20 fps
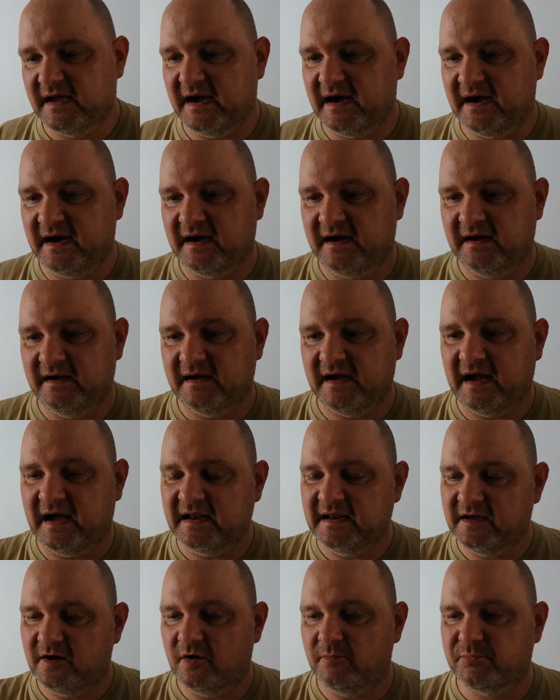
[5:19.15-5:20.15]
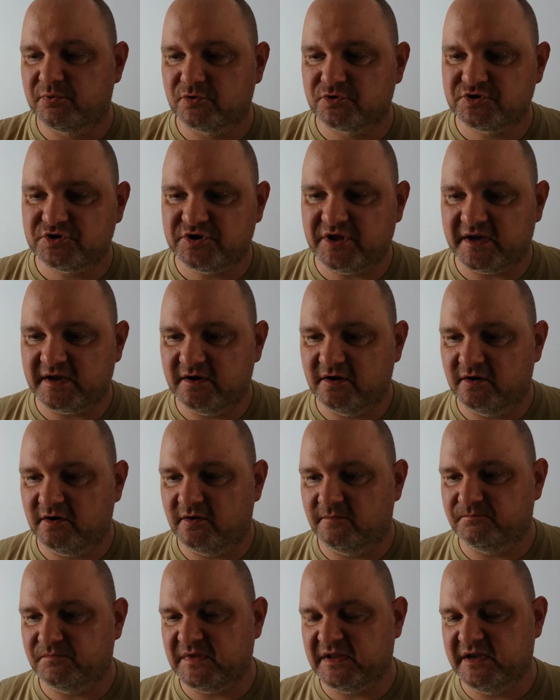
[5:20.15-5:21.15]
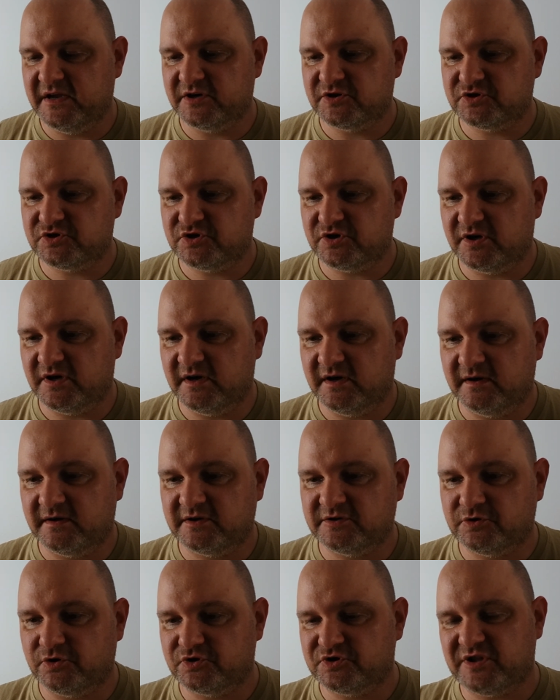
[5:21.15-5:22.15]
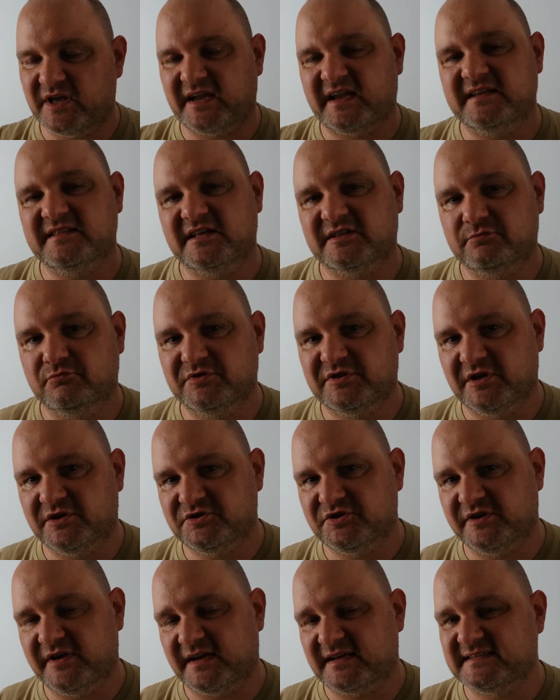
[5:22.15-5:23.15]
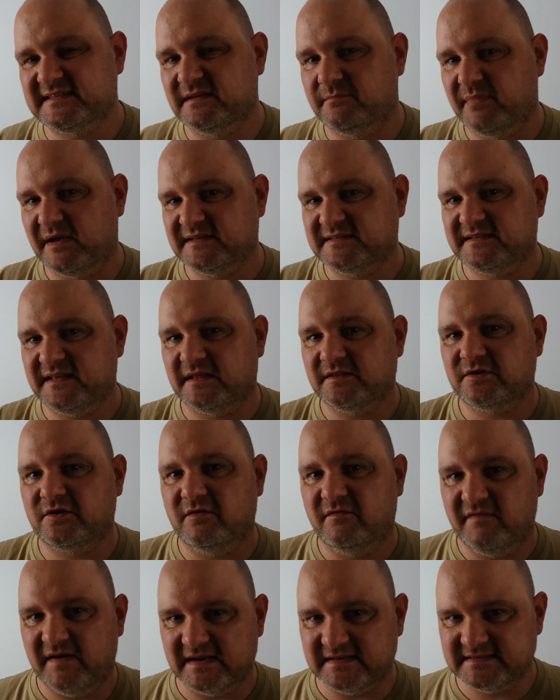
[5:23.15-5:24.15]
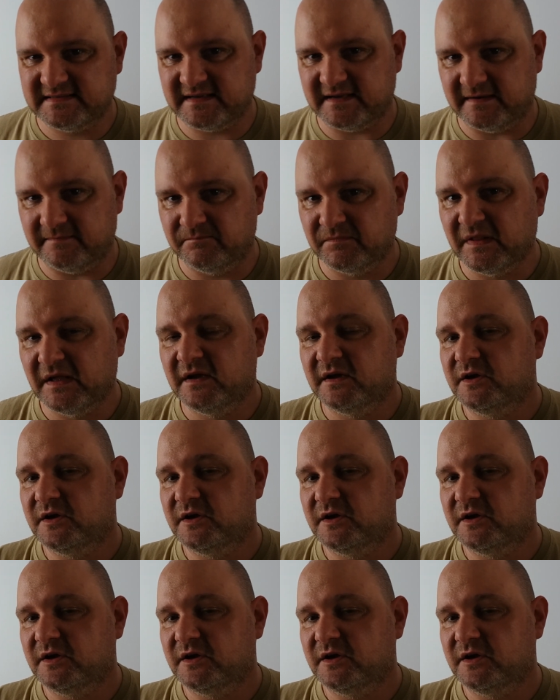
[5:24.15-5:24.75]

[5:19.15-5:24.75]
a, ale oprócz tego jeszcze ktoś taki na Twitterze jak Sebastian Kowalski.